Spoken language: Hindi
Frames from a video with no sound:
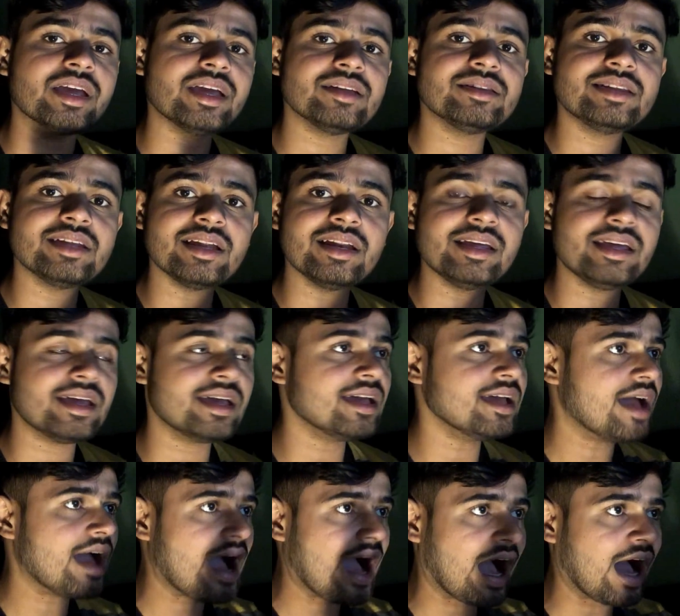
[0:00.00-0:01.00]
इसीलिए
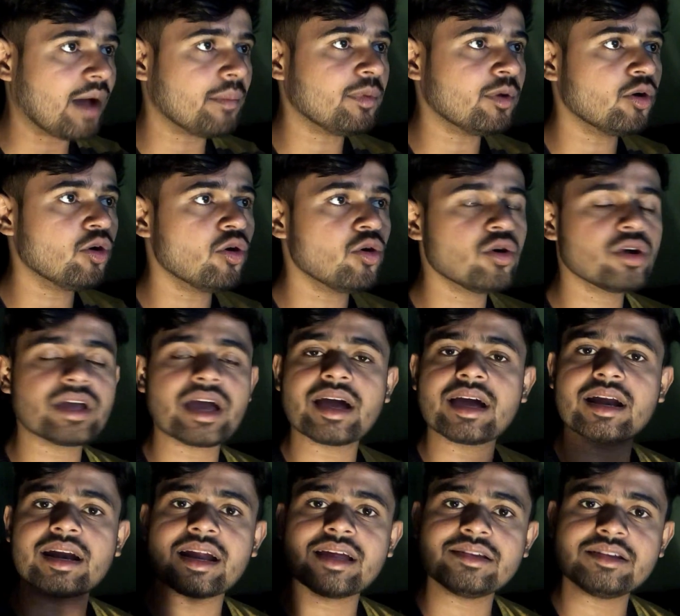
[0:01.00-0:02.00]
आप लोगों को क्या
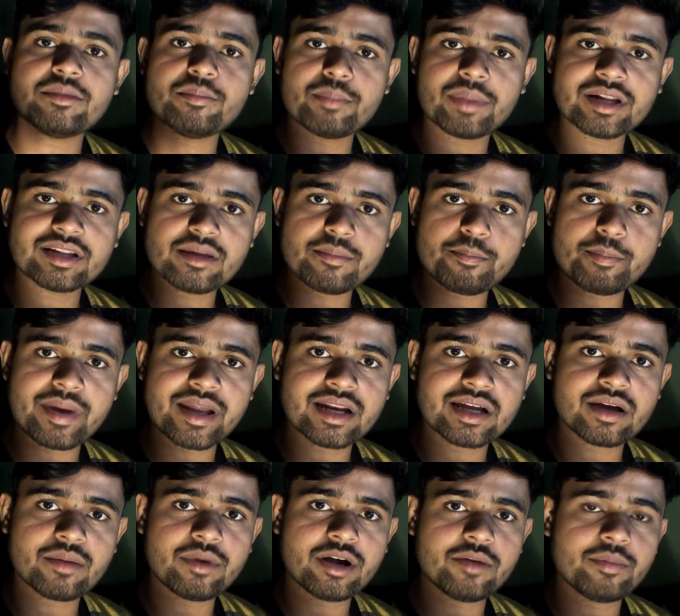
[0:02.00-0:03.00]
करना है सिंपल से पिन
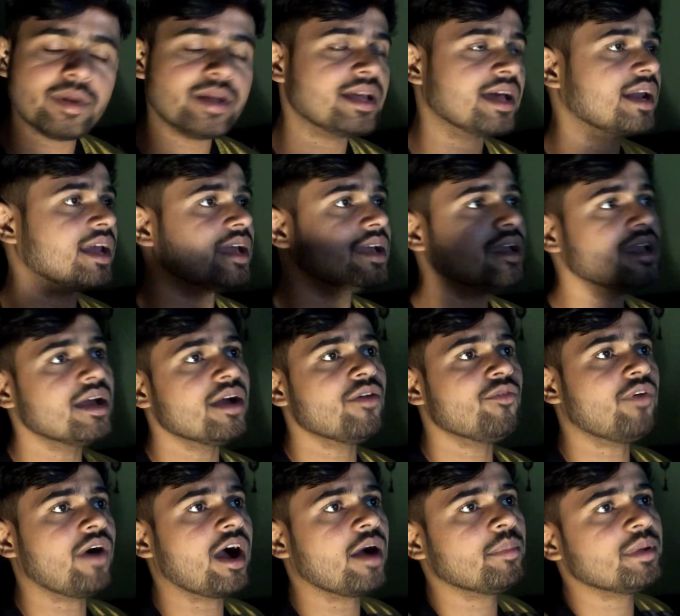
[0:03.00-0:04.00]
कमेंट में जाना है
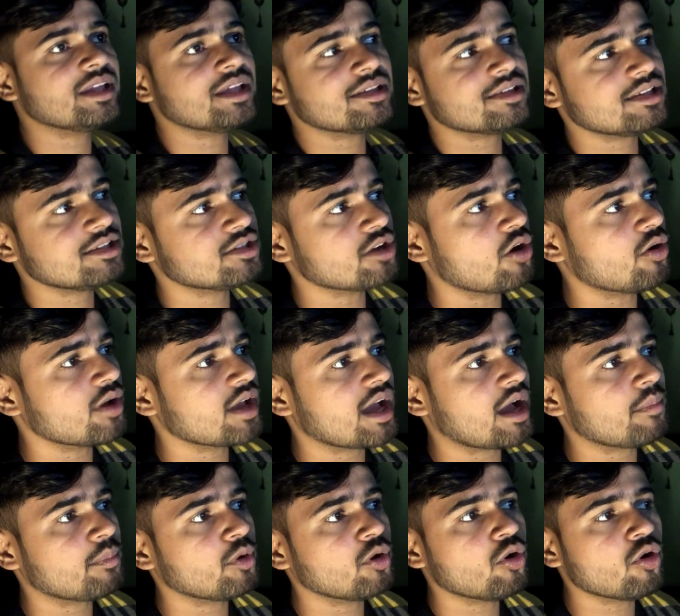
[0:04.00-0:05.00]
वहाँ पे जैसे जाओगे
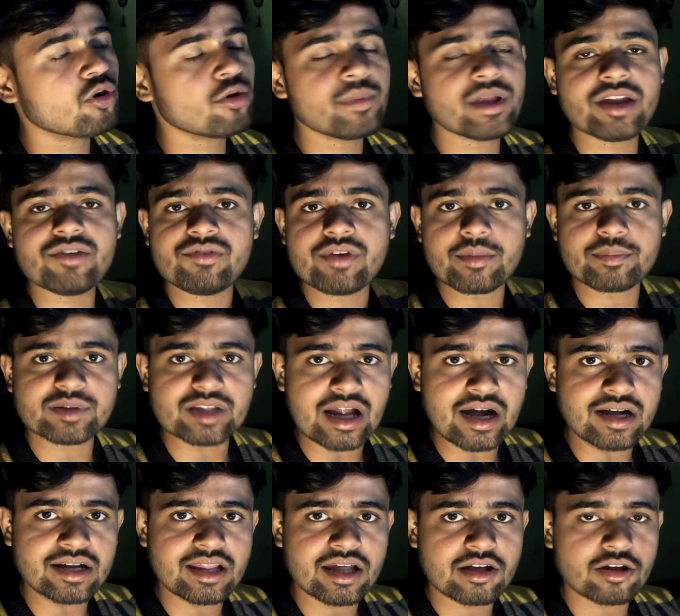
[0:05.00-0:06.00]
आप लोगों को मेरी
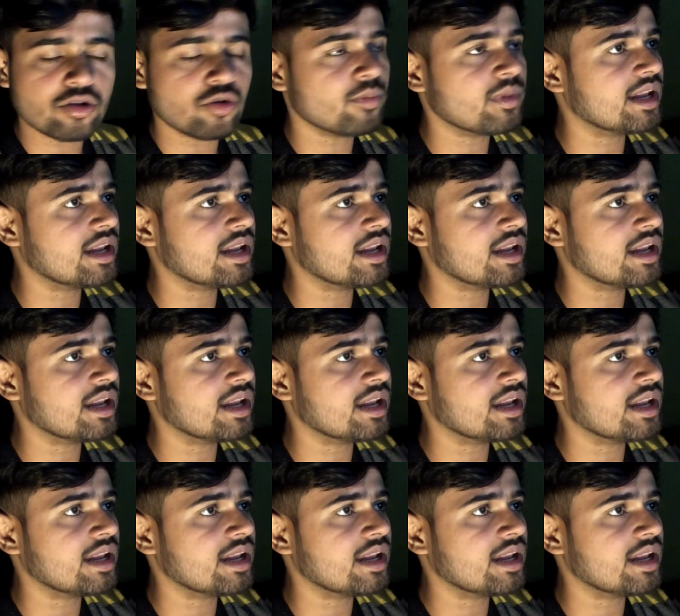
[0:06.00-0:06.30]
वेबसाइट देखने को